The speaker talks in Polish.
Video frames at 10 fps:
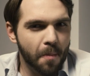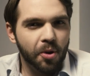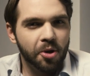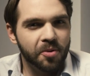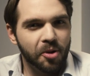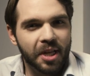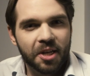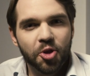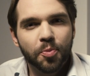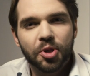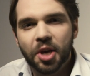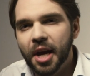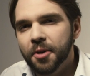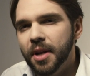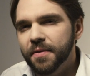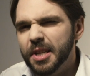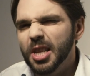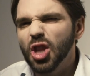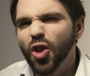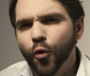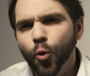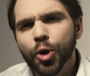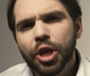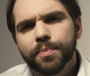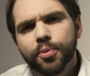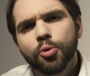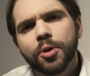Podobno te liczby sięgają nawet 2,5